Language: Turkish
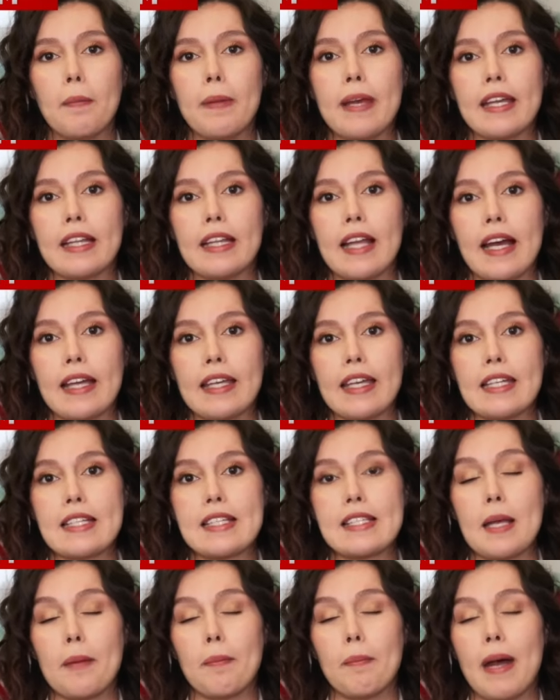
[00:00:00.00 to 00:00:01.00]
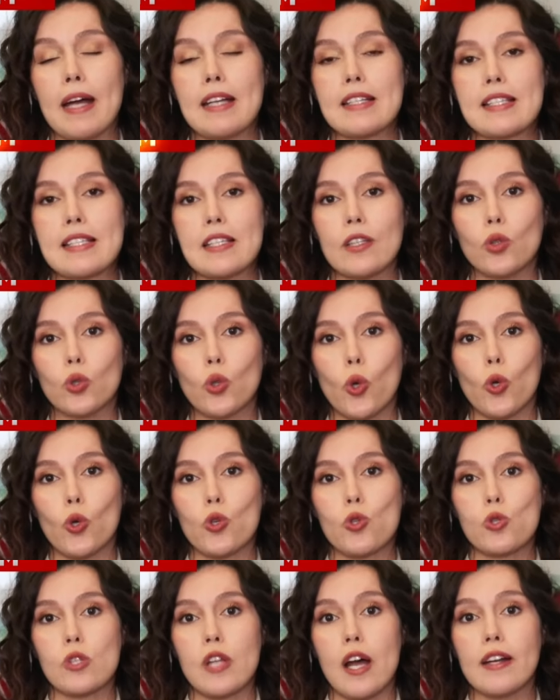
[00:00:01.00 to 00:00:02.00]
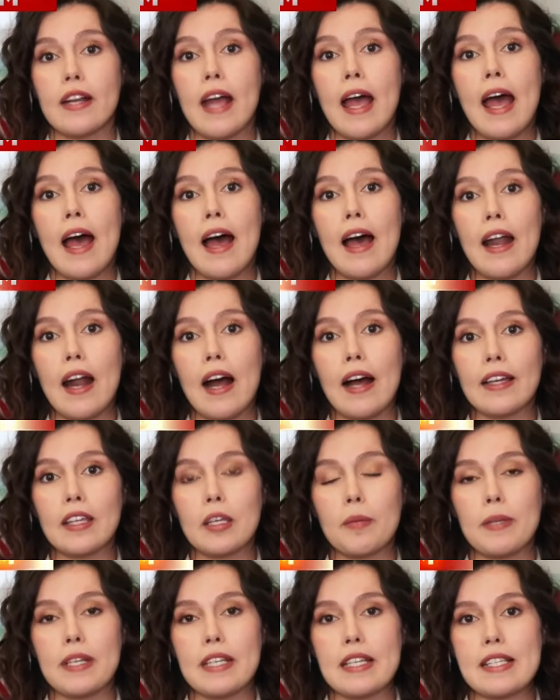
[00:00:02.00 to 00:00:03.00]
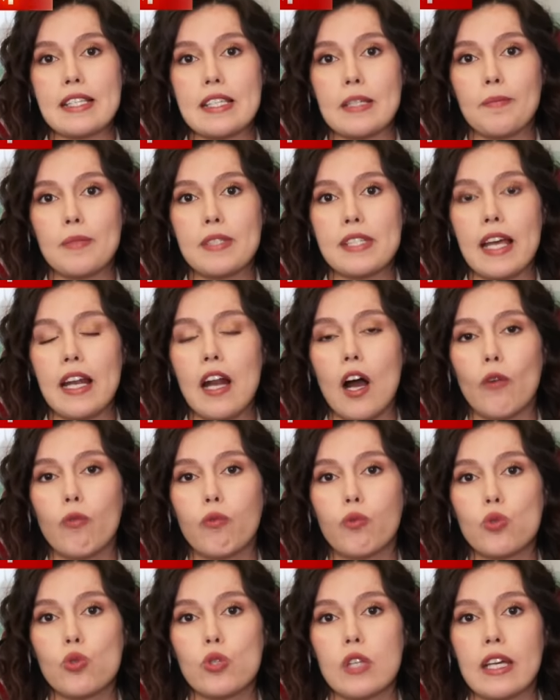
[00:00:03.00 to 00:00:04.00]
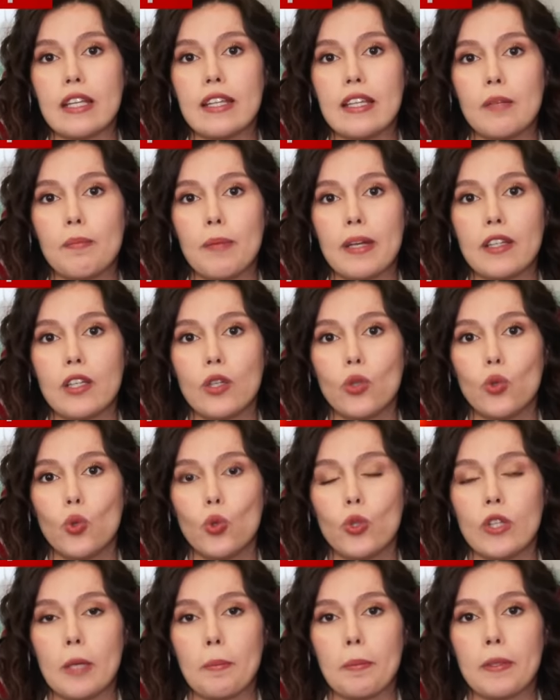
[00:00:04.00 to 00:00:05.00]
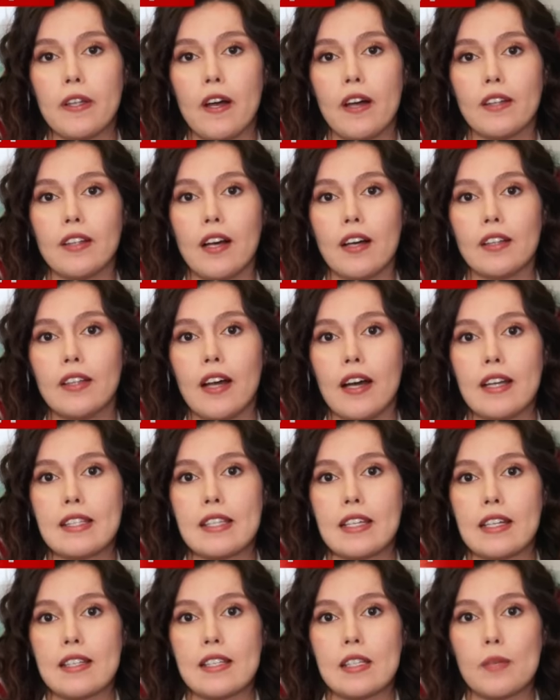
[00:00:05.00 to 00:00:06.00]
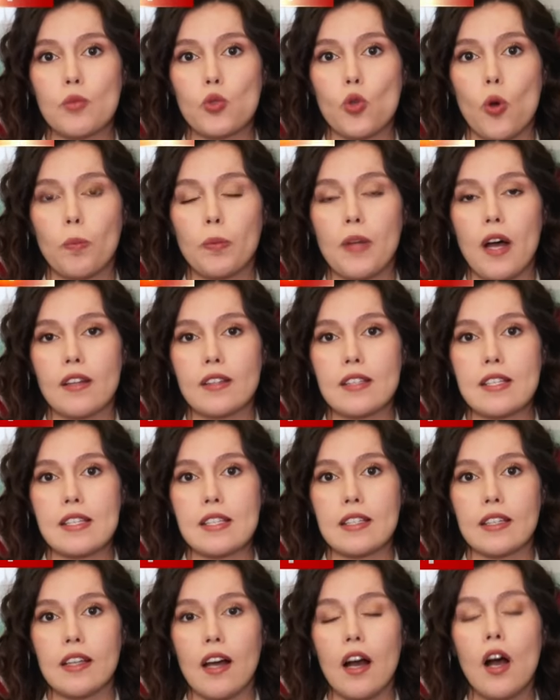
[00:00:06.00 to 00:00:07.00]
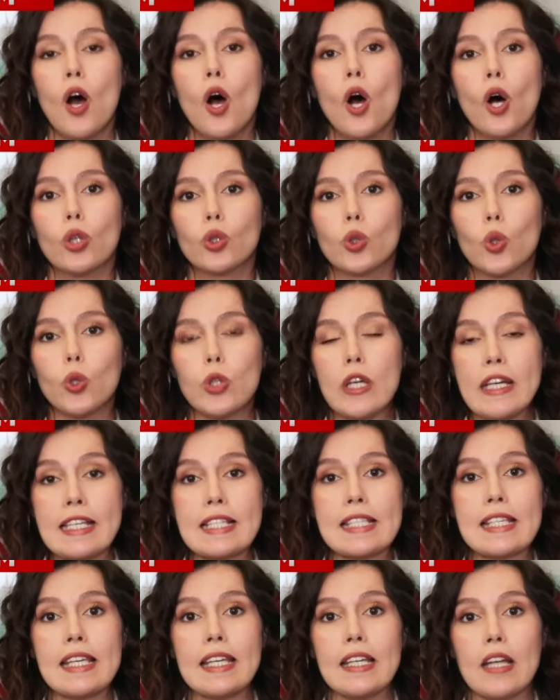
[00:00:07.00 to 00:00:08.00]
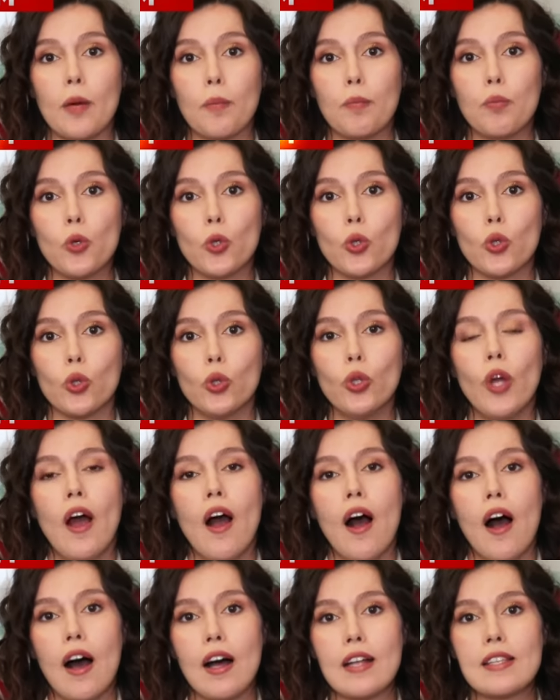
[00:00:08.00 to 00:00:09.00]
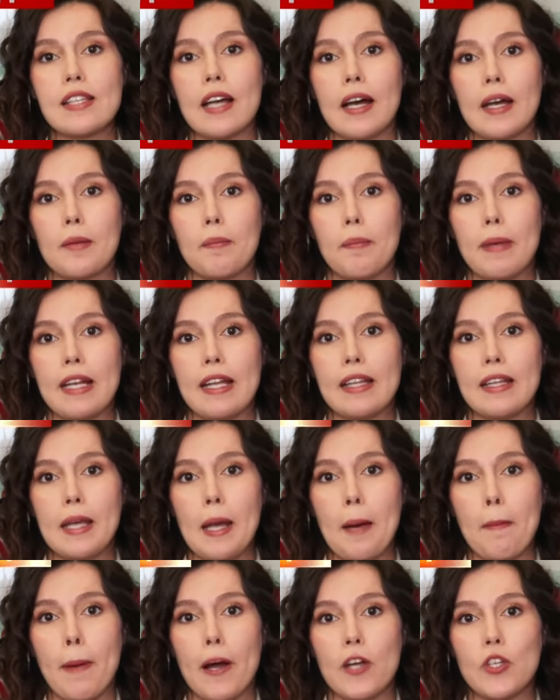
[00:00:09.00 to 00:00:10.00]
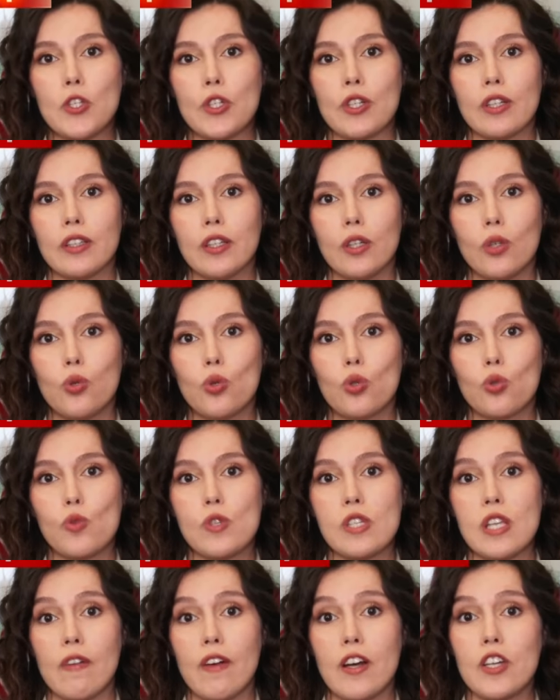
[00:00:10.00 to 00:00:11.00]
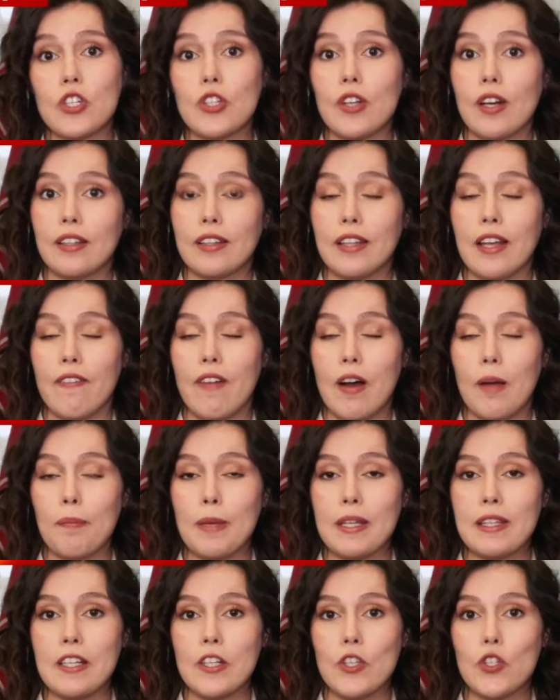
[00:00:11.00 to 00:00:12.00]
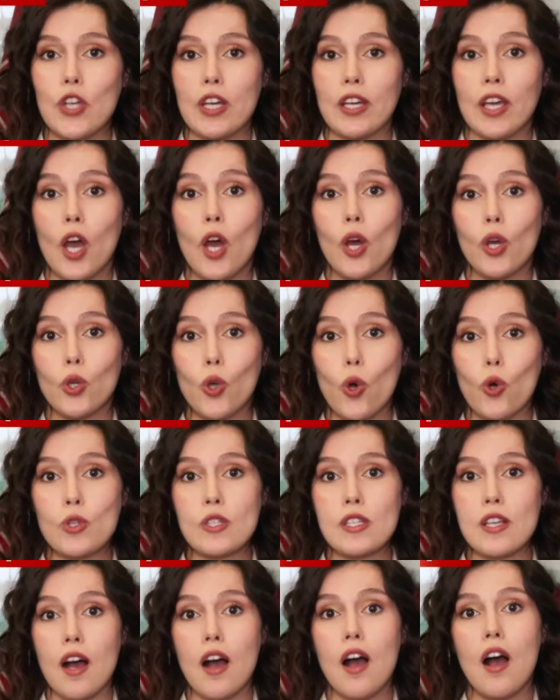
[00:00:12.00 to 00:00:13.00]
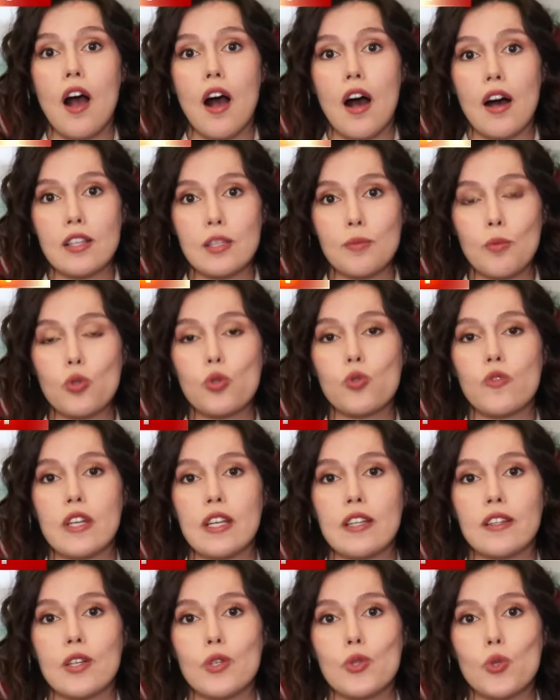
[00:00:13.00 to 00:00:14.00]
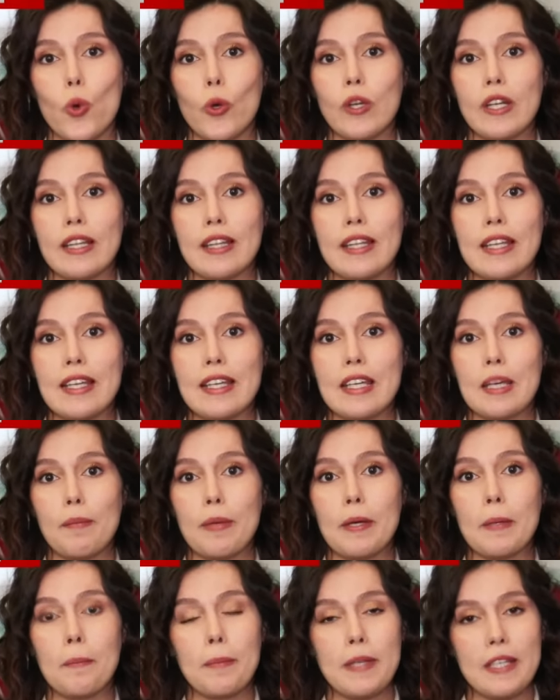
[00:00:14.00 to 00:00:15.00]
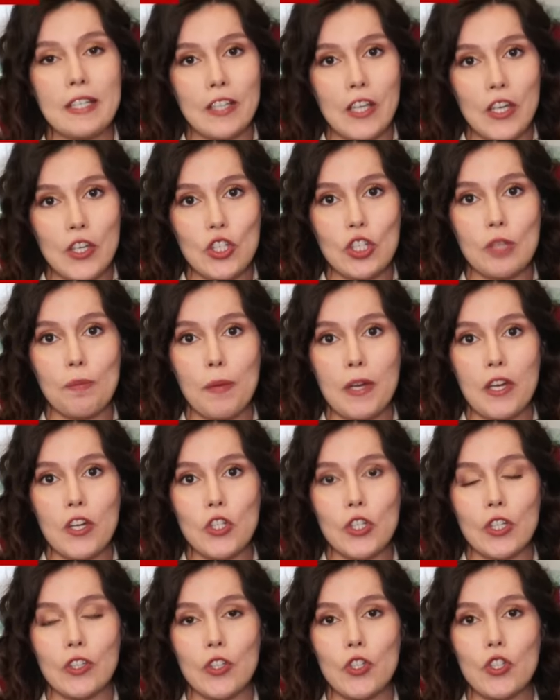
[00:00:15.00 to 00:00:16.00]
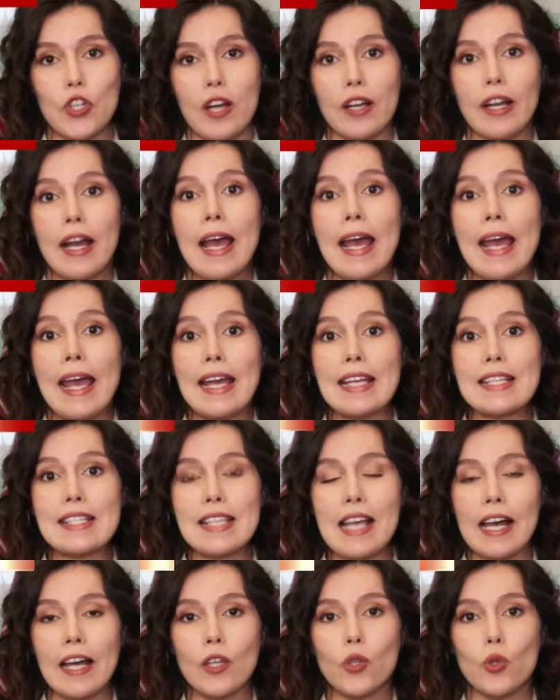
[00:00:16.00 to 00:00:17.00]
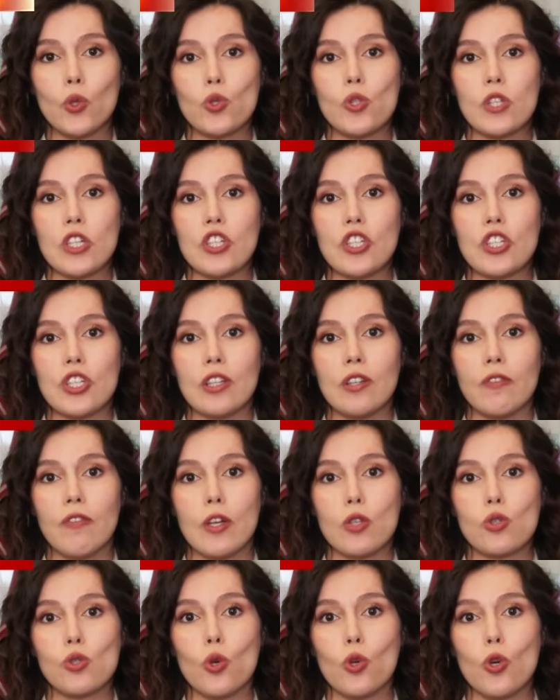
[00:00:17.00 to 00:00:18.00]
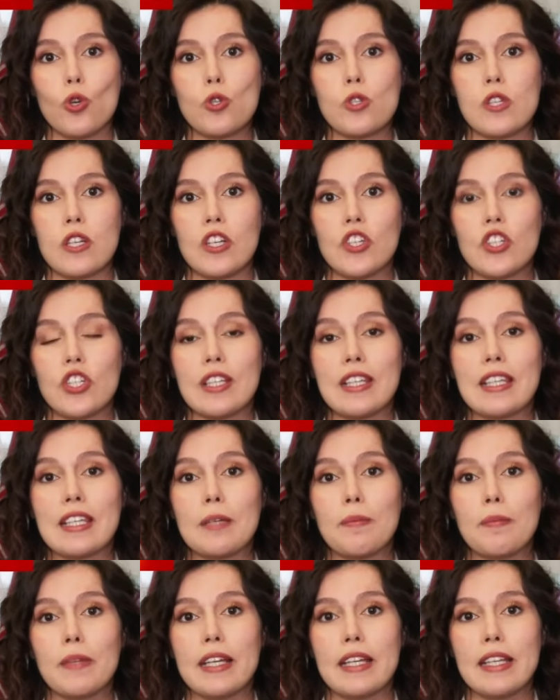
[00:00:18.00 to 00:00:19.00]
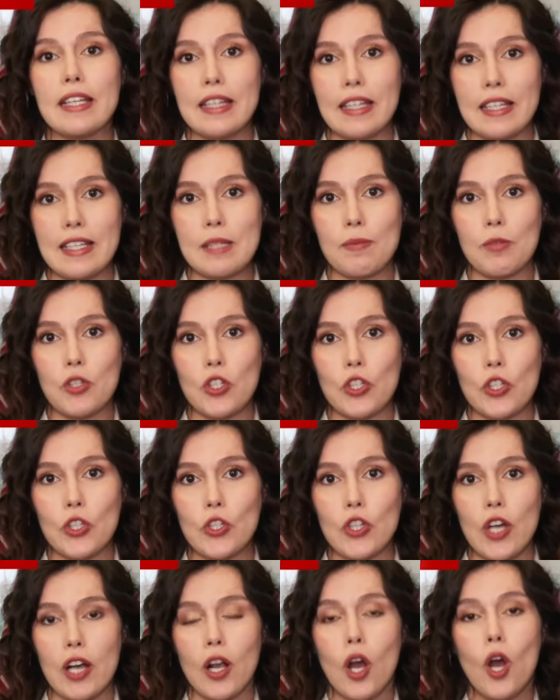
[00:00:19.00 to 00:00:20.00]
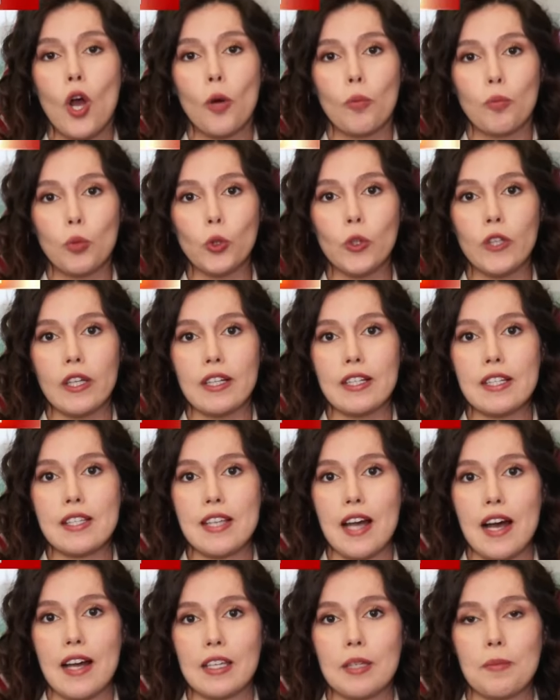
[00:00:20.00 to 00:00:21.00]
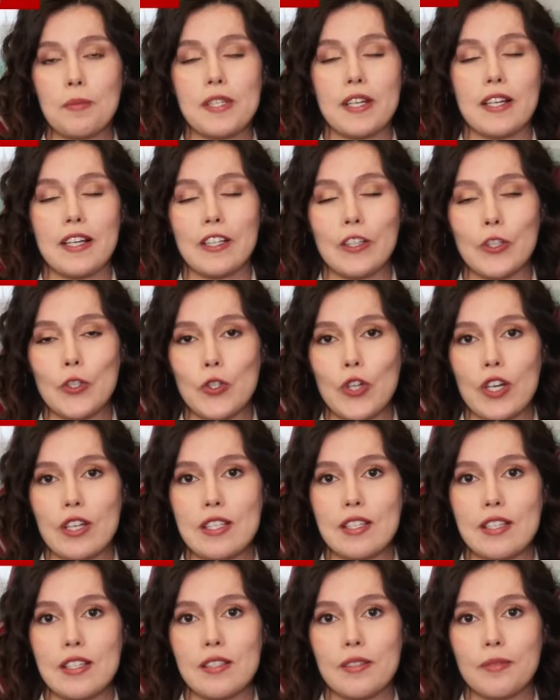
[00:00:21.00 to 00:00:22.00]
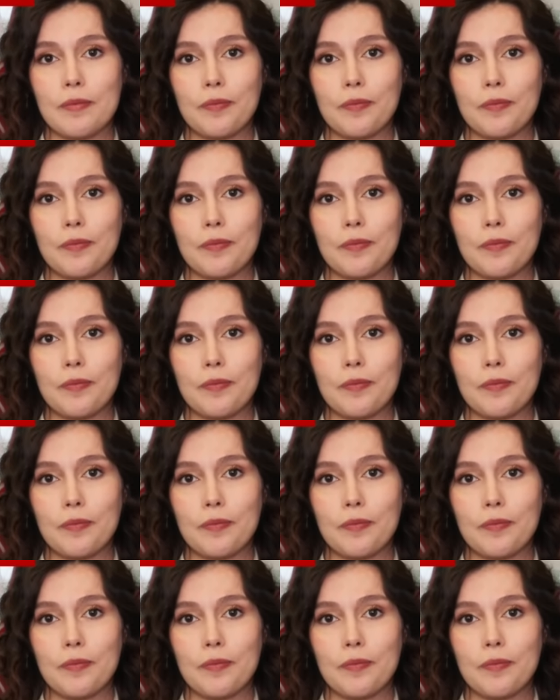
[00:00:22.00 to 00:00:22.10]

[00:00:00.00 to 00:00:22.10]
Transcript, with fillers: bekleyen yer ise Mersin Toroslar. Herhangi bir hiçbir isim telaffuz edilmedi dün yapılan aday tanıtım toplantısında. Dolayısıyla bugün Hatay Belediye Başkanı Lütfü Savaş'ta devam edilecek yoksa atmosferin de söylediği gibi bir değişim mi yaşanacak? Esenyurt için ve Toroslar için kimlerin ismi çıkacak? Bunları takipte kalacağız.